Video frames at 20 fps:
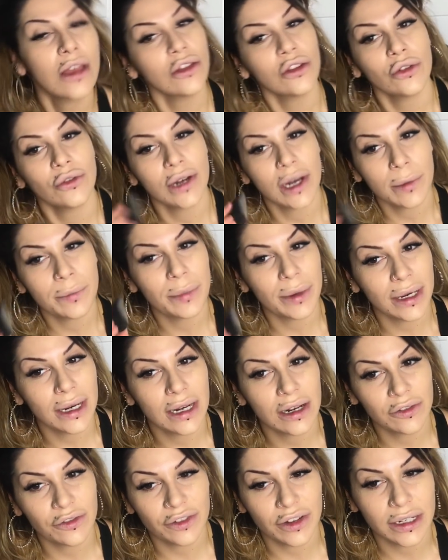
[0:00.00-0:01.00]
Dovrei imparare
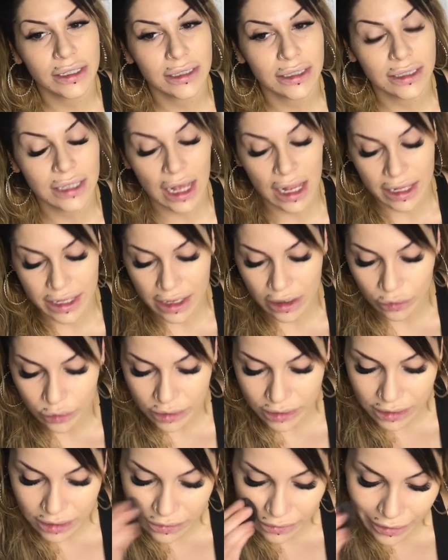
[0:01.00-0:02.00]
a fare dei tagli a
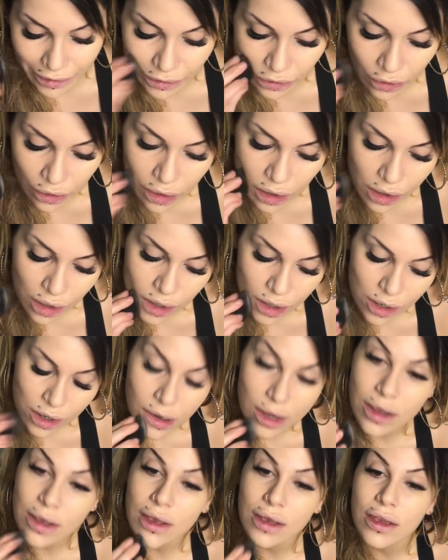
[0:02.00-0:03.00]
questi video
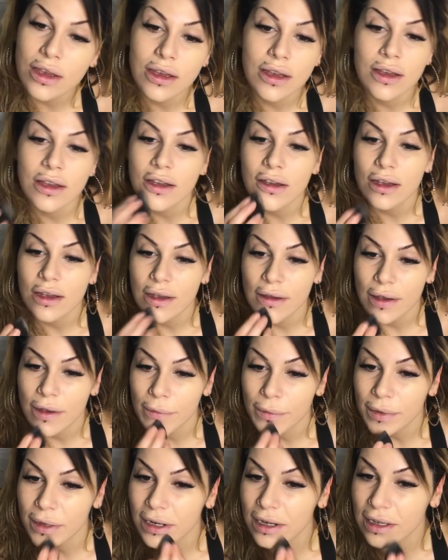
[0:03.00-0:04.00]

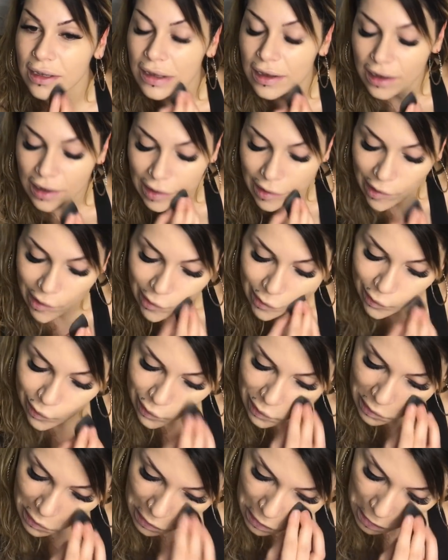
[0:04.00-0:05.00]
perché
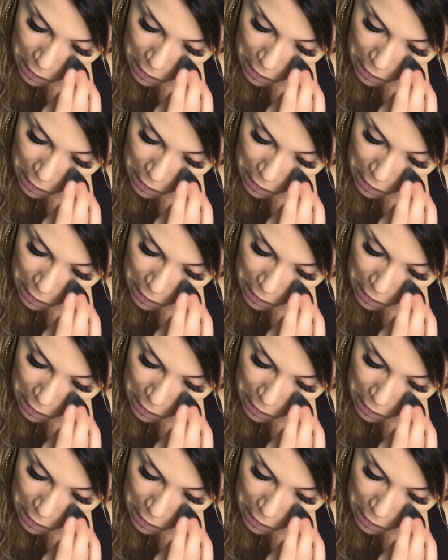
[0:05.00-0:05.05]
mm,